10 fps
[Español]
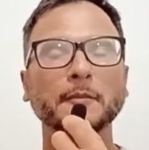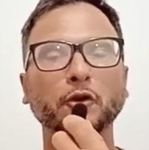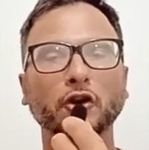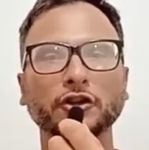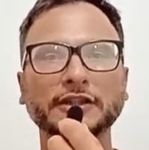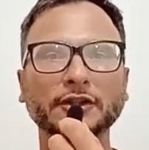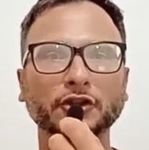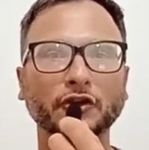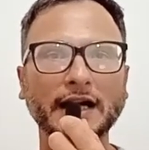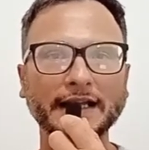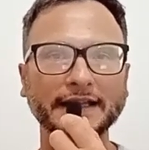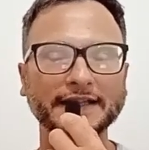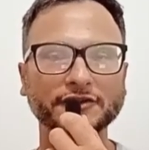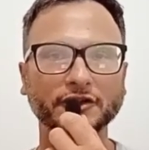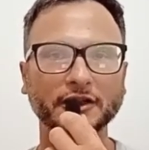Por lo tanto, al
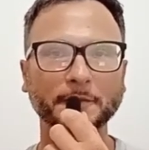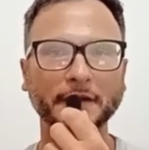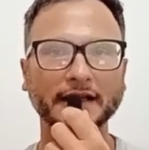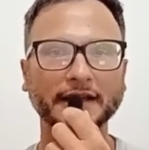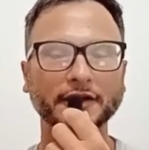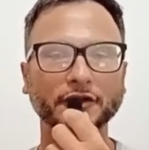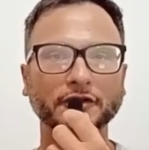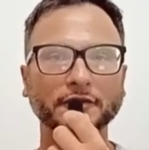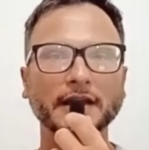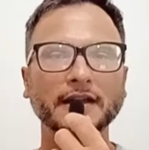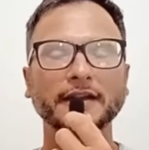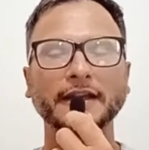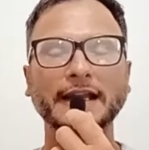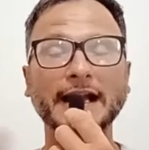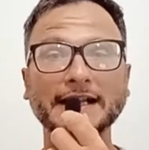inicio del partido,
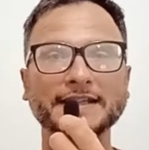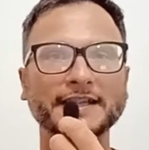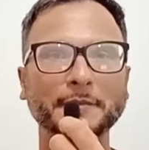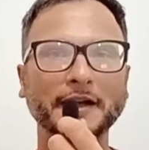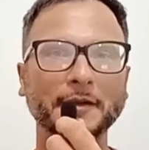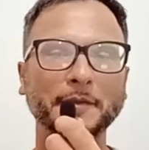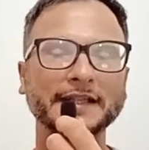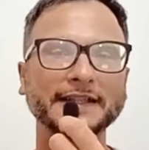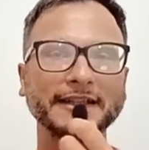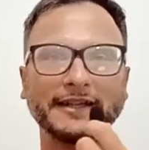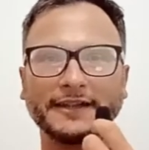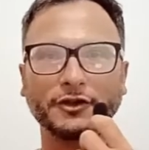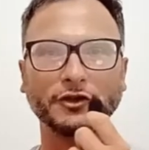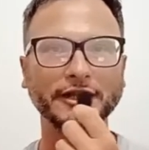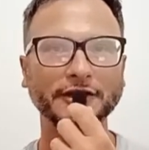en la cancha de Mar del Plata tiene de
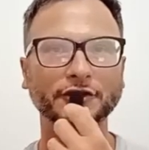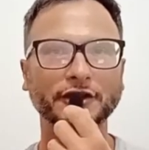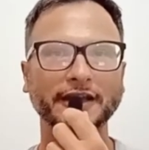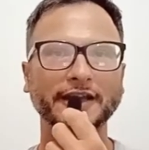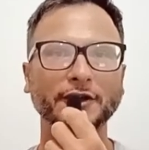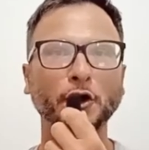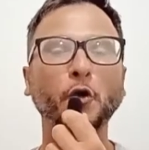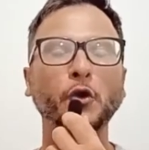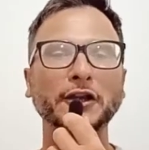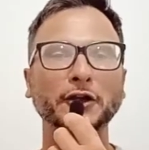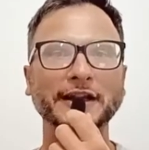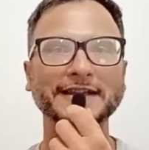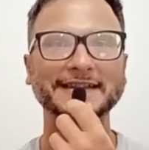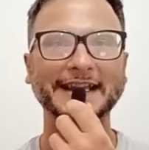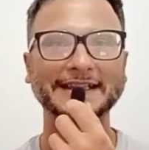lo lindo que los
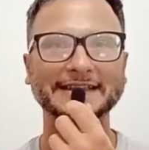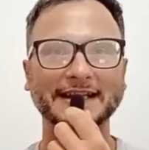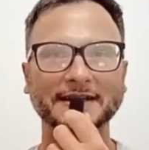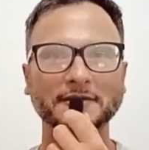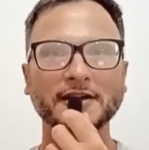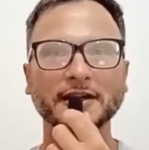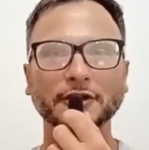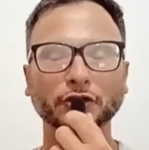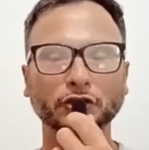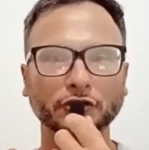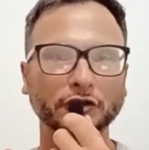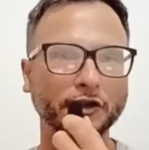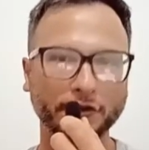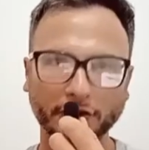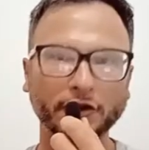jugadores entran
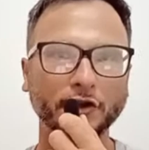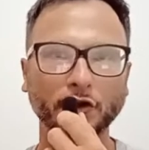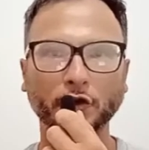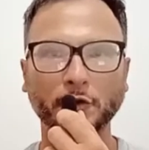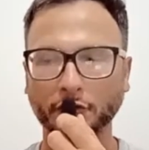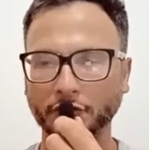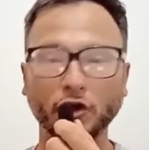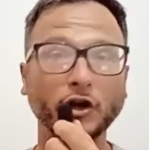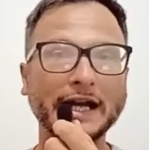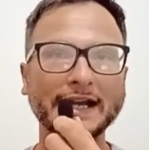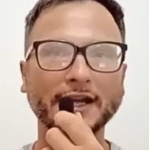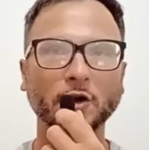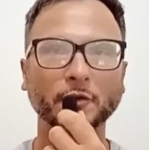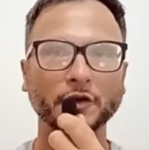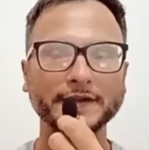los locales
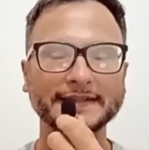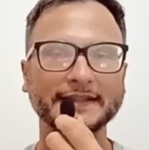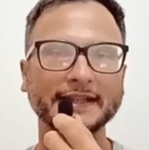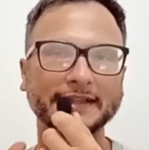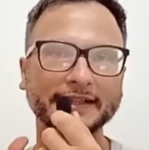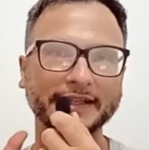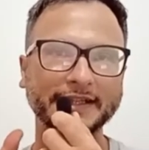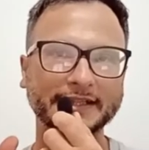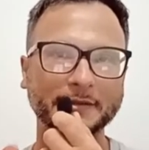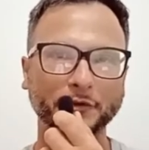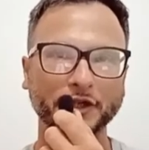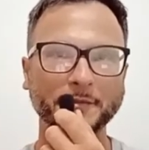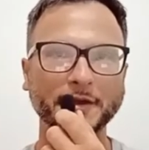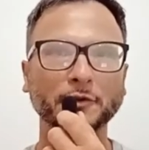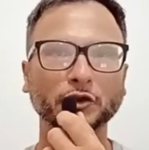como los visitantes entran por el
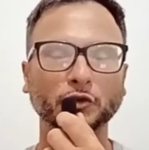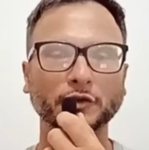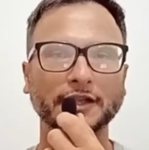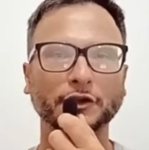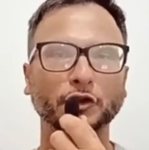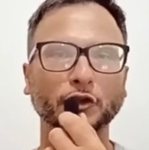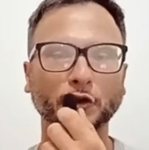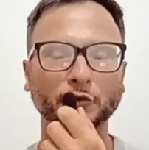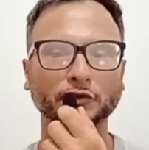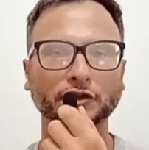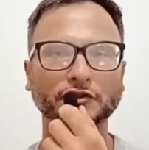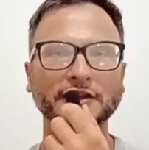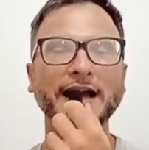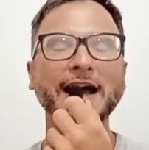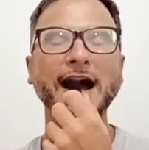mismo túnel todos juntos
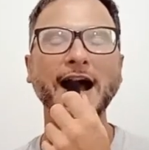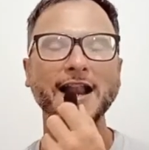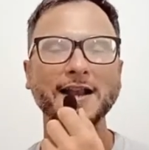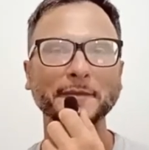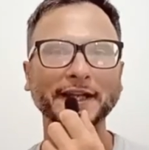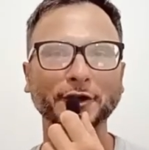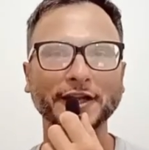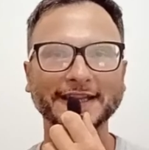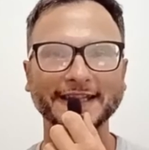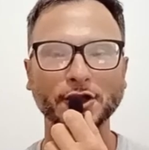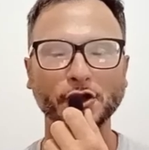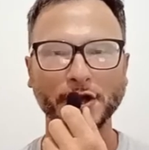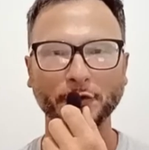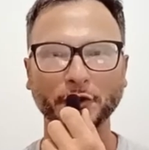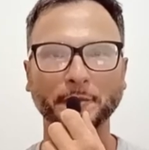al mejor estilo
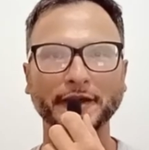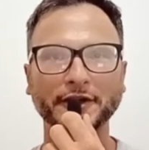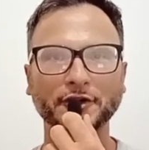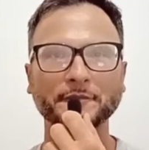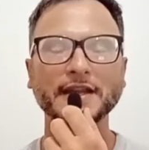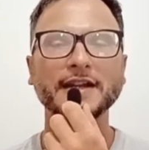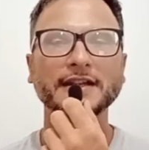europeo